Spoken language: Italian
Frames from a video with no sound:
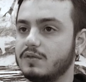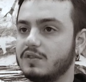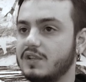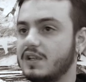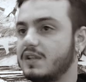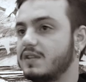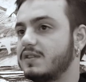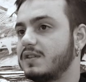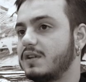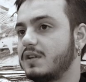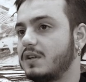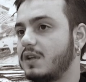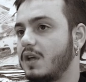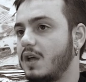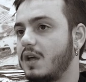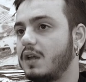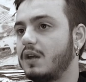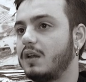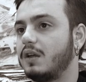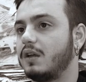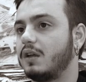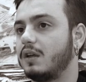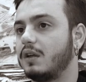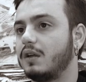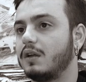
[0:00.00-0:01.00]

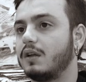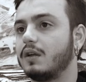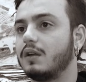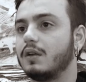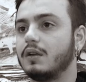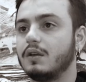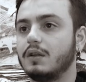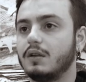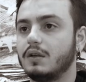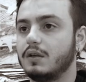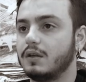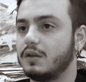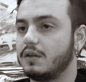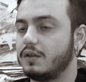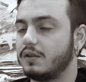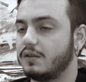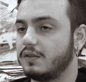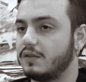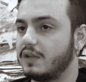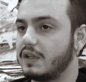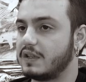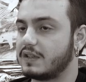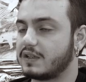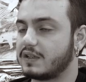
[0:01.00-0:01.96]
zanzariere di